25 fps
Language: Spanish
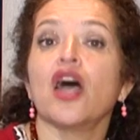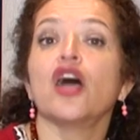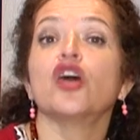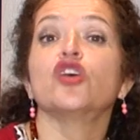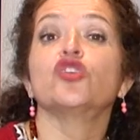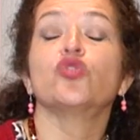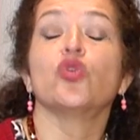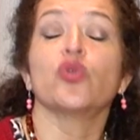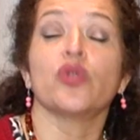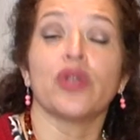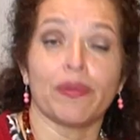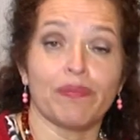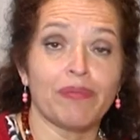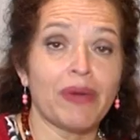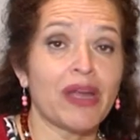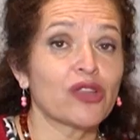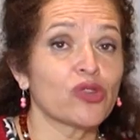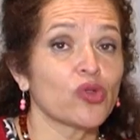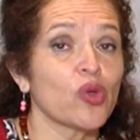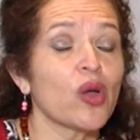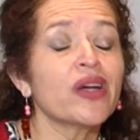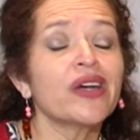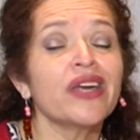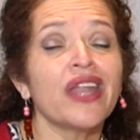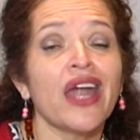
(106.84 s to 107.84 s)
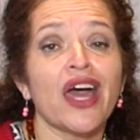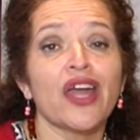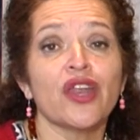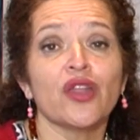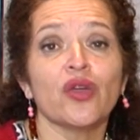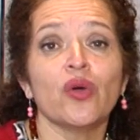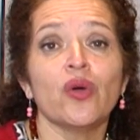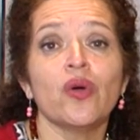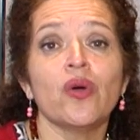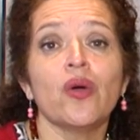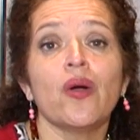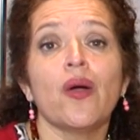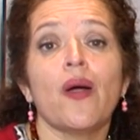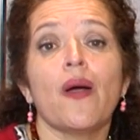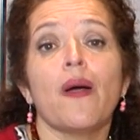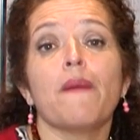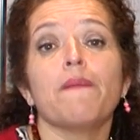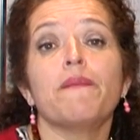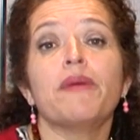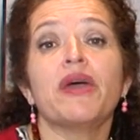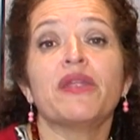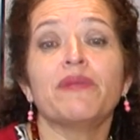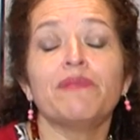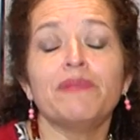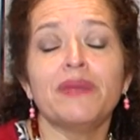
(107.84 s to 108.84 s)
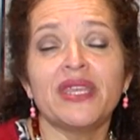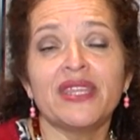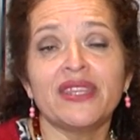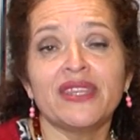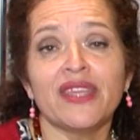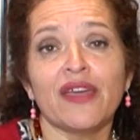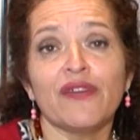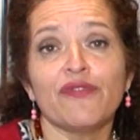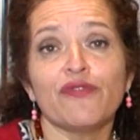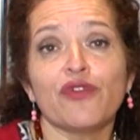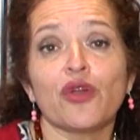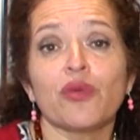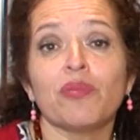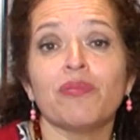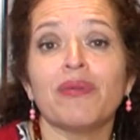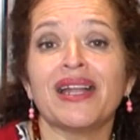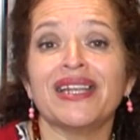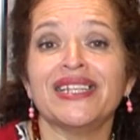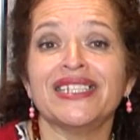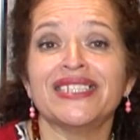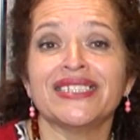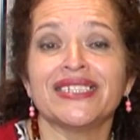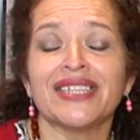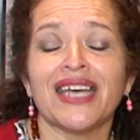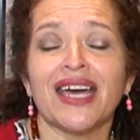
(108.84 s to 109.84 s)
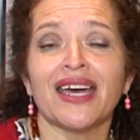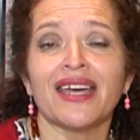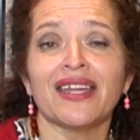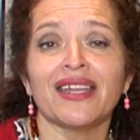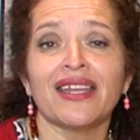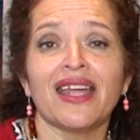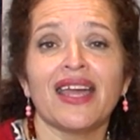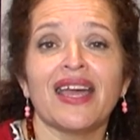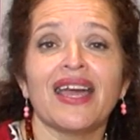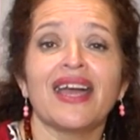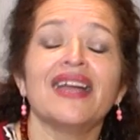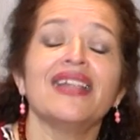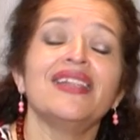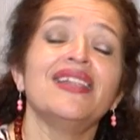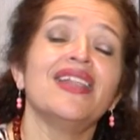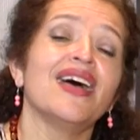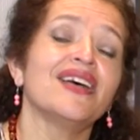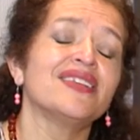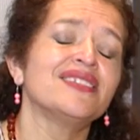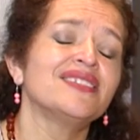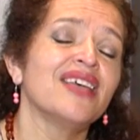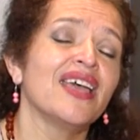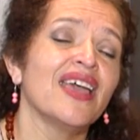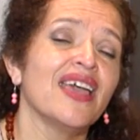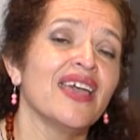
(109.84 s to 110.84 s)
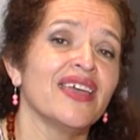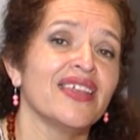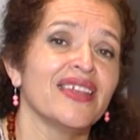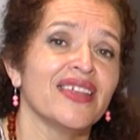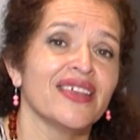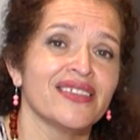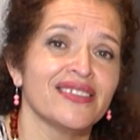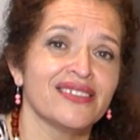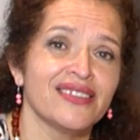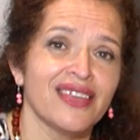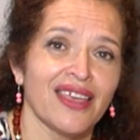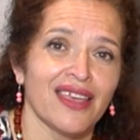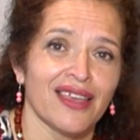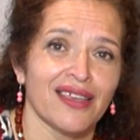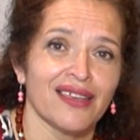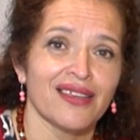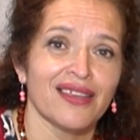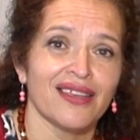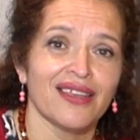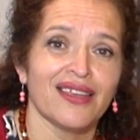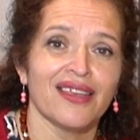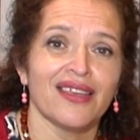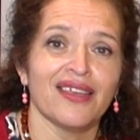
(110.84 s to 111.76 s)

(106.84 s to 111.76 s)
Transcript: Su reparto agrario permite formalizar la CNC